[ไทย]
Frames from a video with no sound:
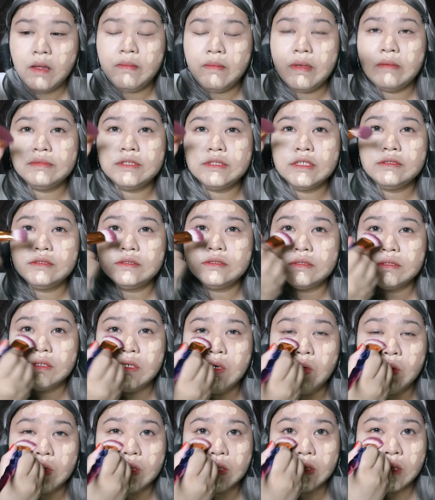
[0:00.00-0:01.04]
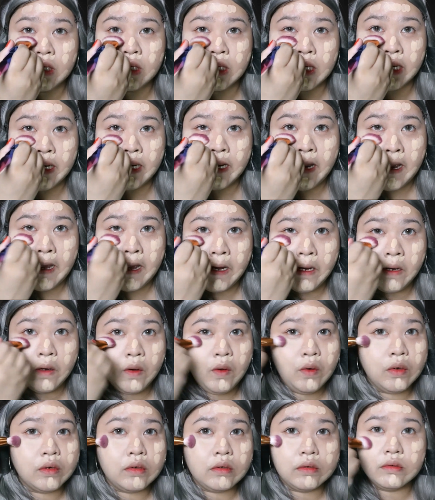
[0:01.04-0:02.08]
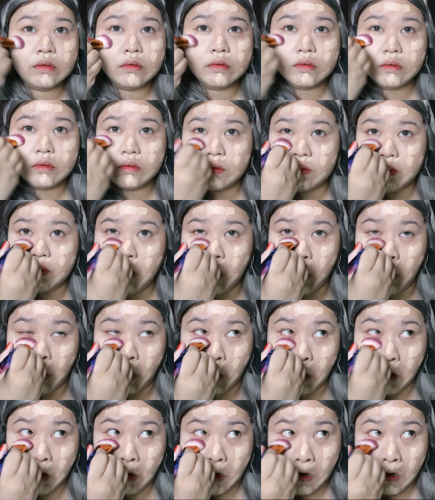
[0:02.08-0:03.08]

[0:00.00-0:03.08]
ปามจะกดอย่างเงี้ยนะคะกดลง